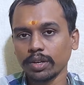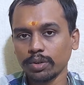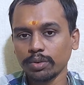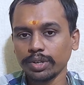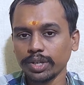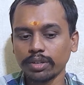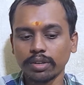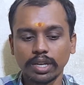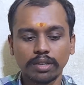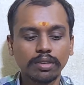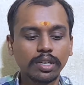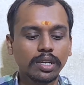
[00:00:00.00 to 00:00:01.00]
టూ హీరో
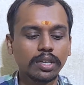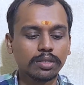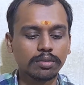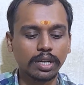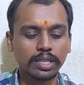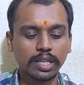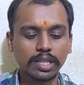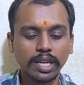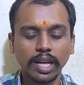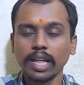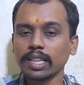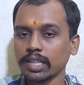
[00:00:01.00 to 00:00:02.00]
గారు సో అతని
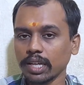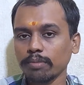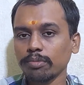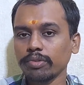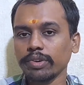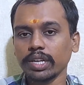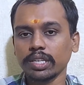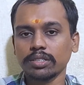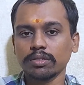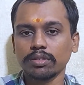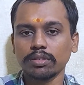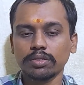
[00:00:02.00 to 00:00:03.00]
హత్య మూవీ అనే
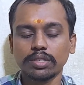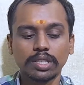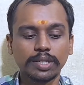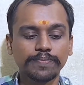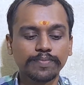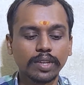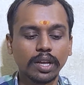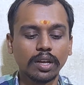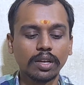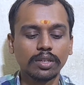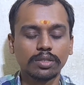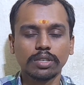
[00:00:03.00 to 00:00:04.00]
షోత్ వచ్చింది
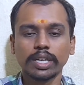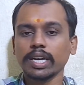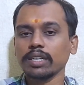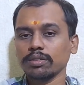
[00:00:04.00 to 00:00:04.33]
సో ఇక్కడ